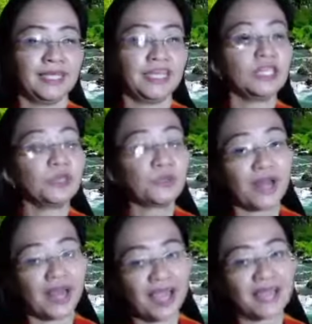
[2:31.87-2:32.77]

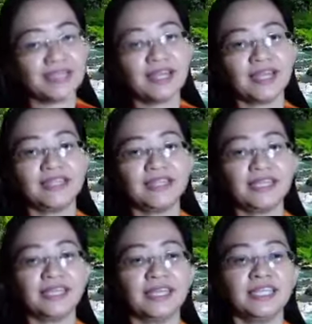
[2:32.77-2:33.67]
Itulah
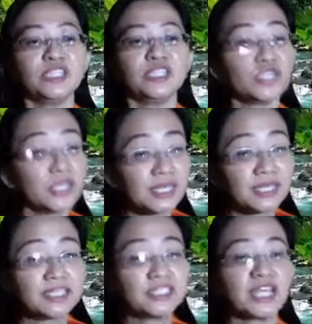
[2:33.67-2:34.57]
adik-adik ciri
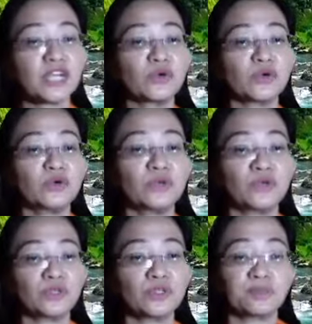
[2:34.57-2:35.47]
kerja Roh
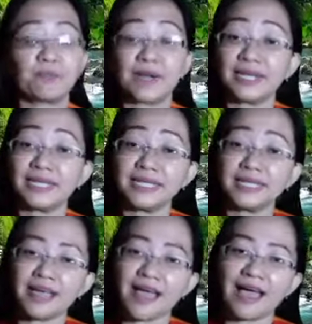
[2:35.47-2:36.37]
Kudus pada kita.